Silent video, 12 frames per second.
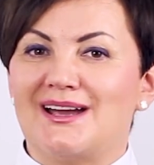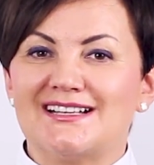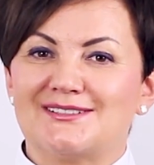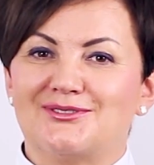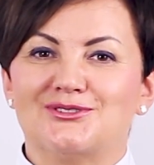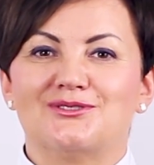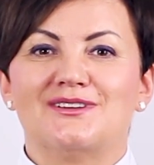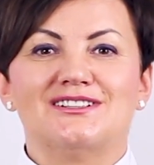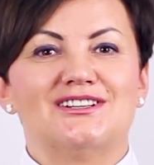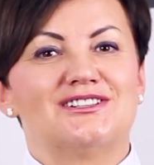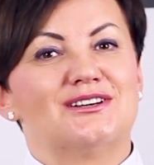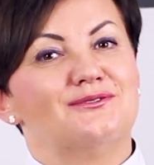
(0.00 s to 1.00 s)
Państwo
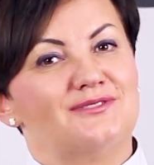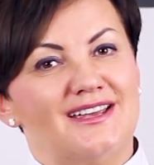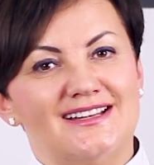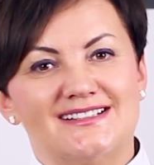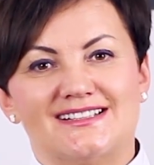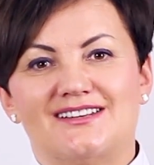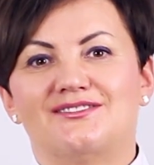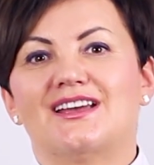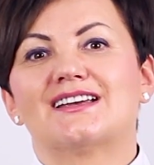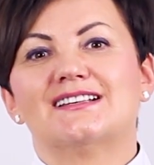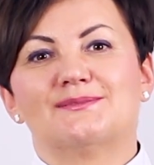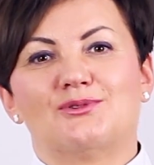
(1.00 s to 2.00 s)
dowiedzieć się więcej, w
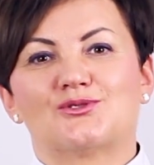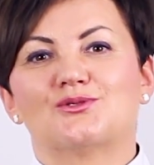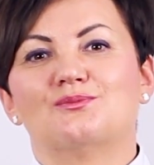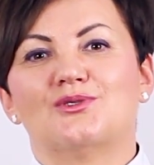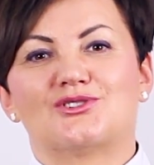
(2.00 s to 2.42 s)
jaki sposób